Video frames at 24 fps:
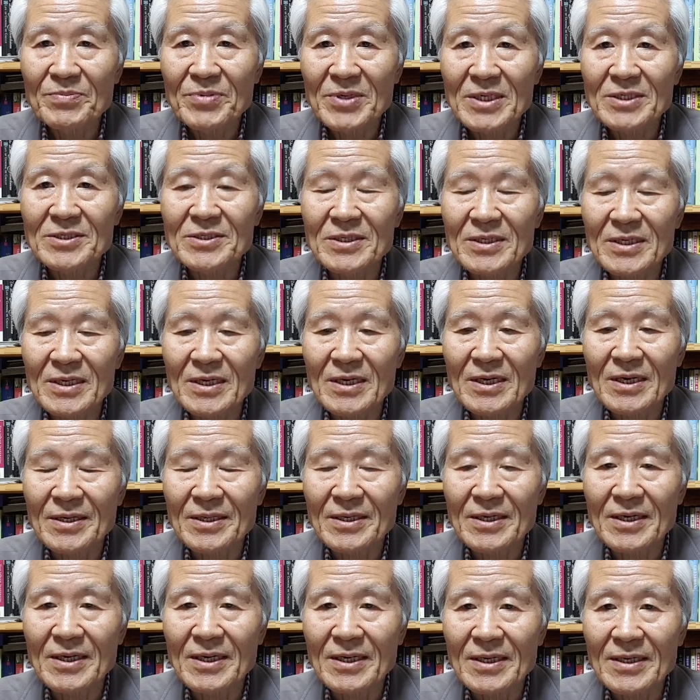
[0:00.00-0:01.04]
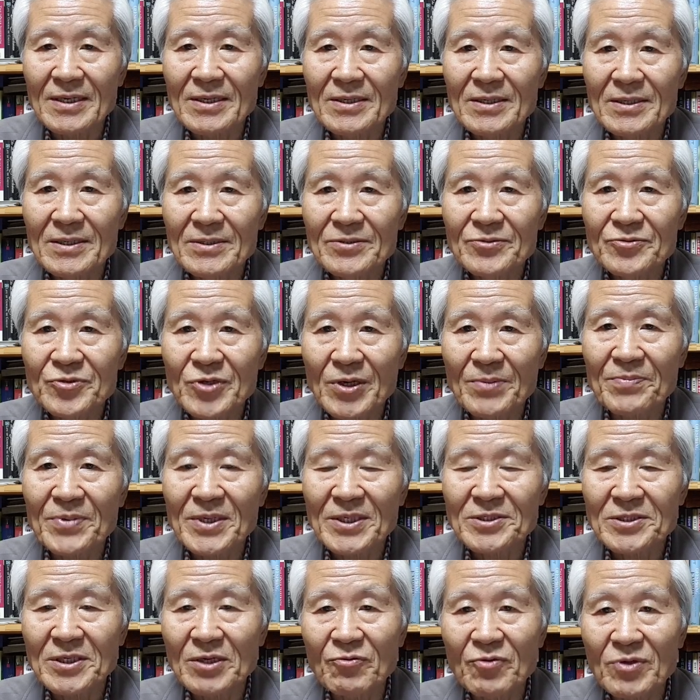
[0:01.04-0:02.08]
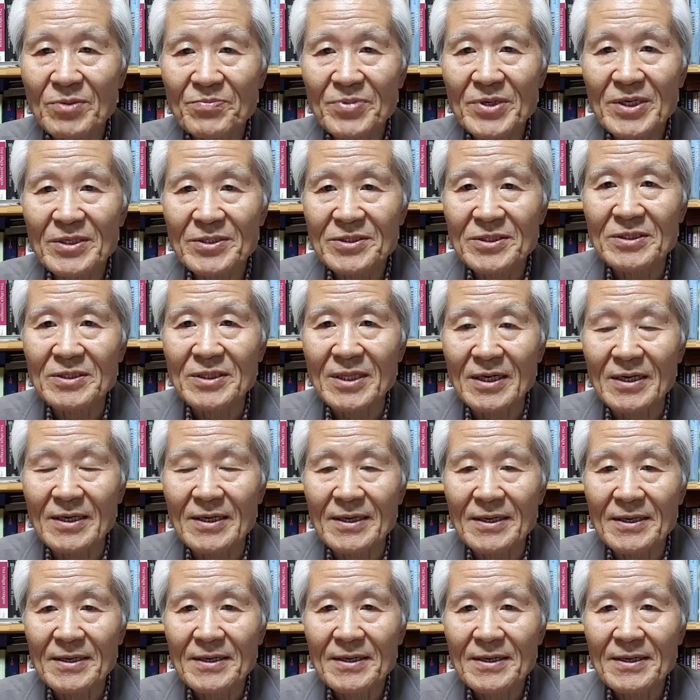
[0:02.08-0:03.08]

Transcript: 편에 서는 게 아니라 좌파 정권 편에 섰다.